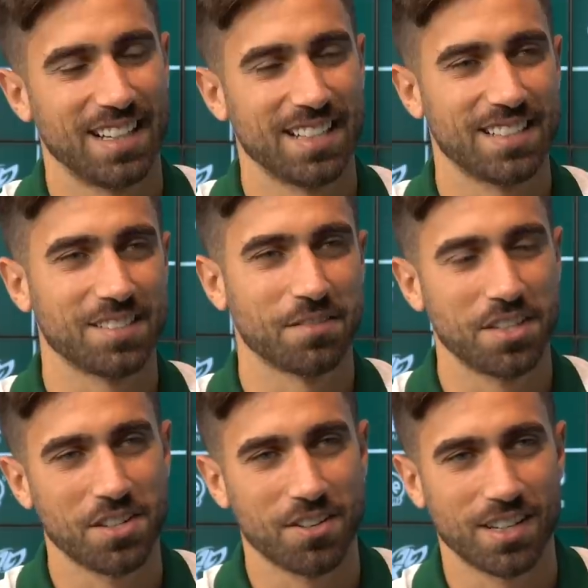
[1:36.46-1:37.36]
Assim, não
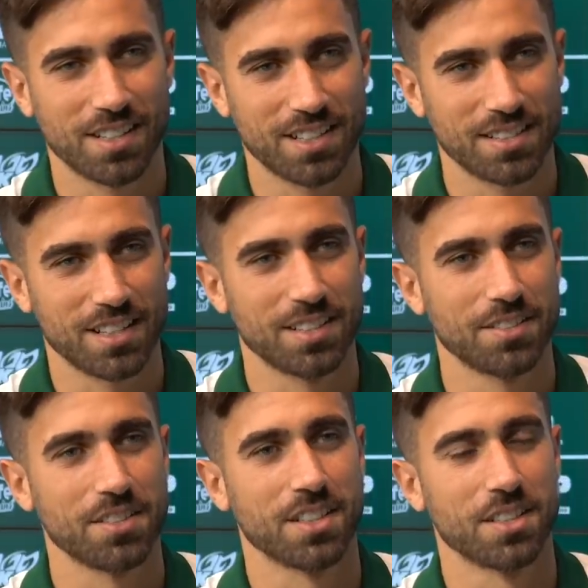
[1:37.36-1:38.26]
vejo a hora né, de estar dentro
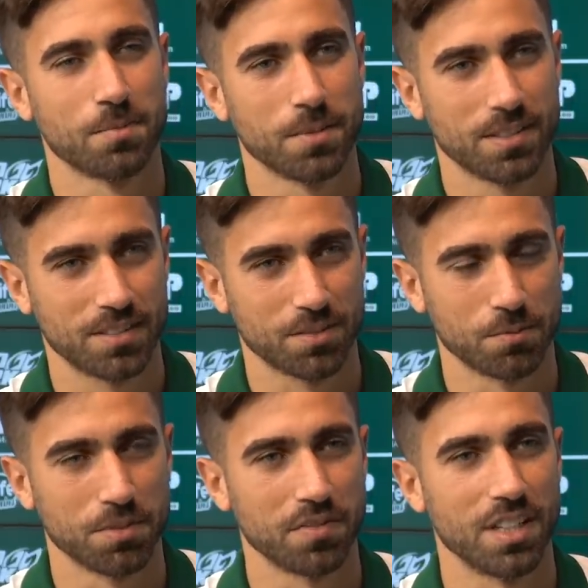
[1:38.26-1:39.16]
de campo. Estou
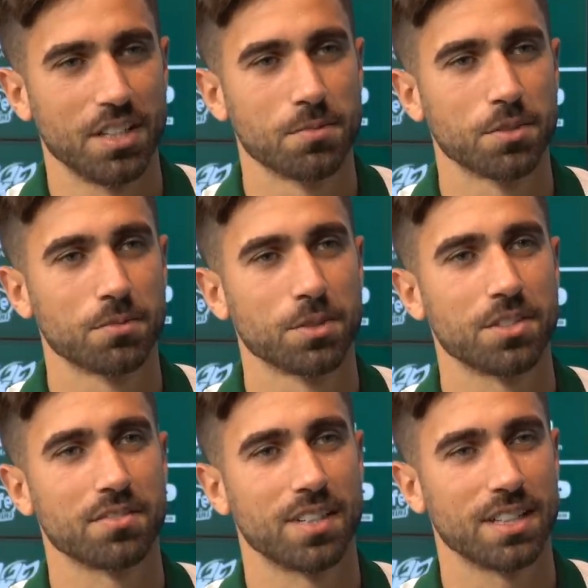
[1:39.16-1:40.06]
muito feliz, muito
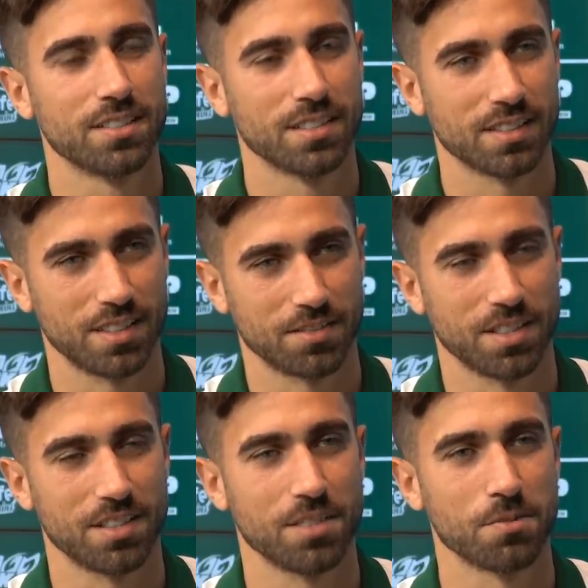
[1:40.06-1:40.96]
motivado. Era um
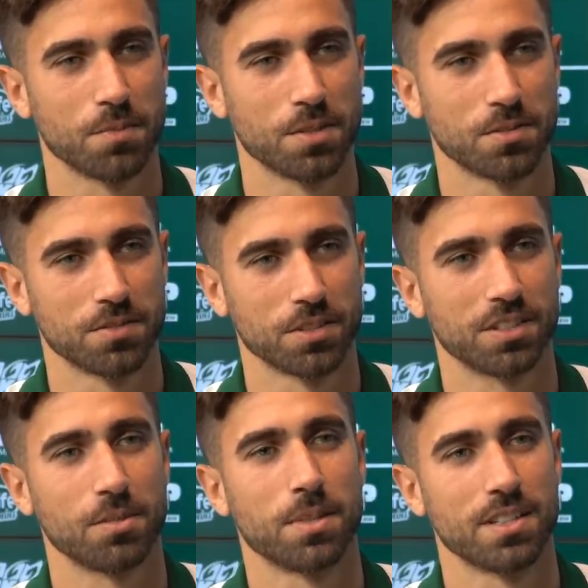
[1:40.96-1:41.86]
desejo meu
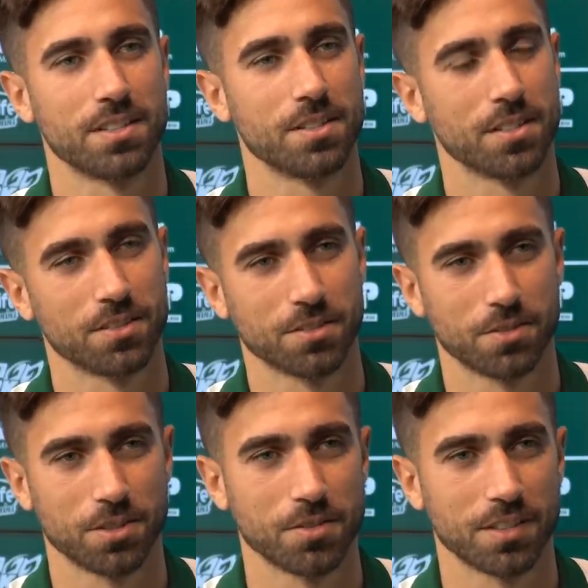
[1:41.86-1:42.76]
voltar ao Brasil e quando
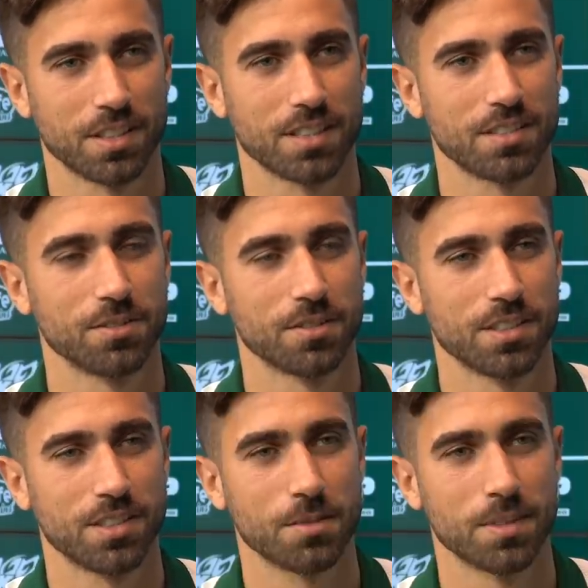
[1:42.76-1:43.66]
surgiu o interesse do
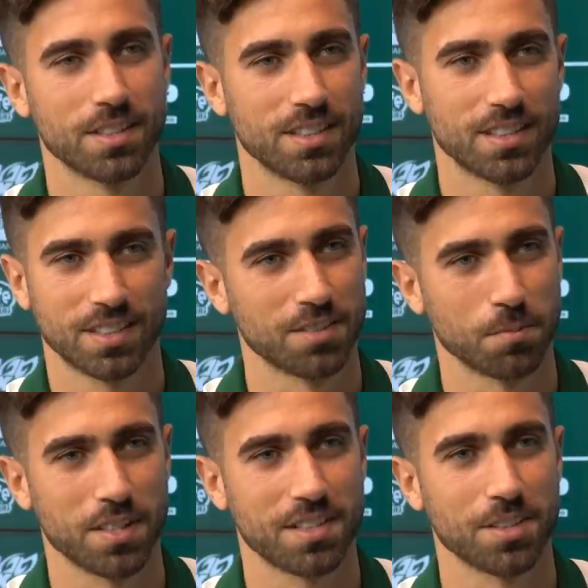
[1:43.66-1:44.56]
Curitiba, não
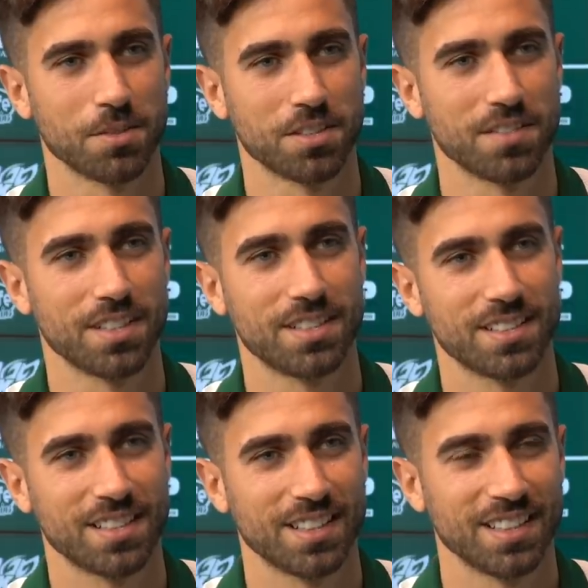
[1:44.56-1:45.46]
pensei duas vezes.
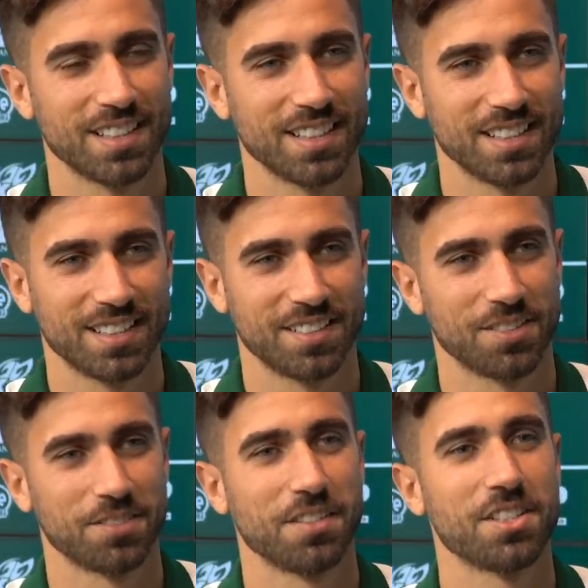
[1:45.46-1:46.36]

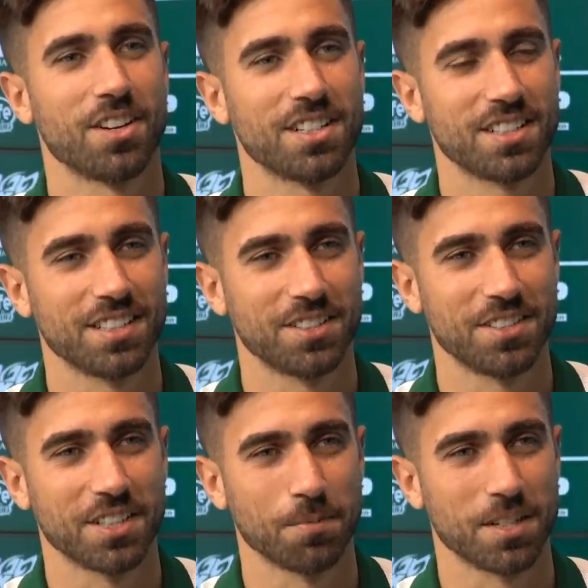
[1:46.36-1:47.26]
Então não vejo a hora de estar dentro de
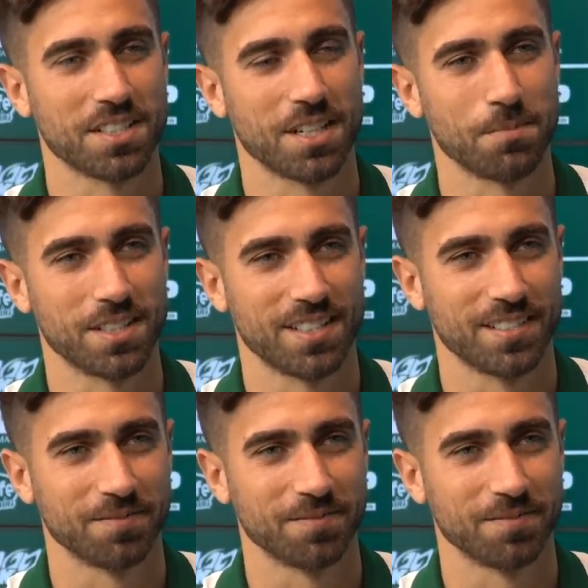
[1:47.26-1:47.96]
campo com essa camisa.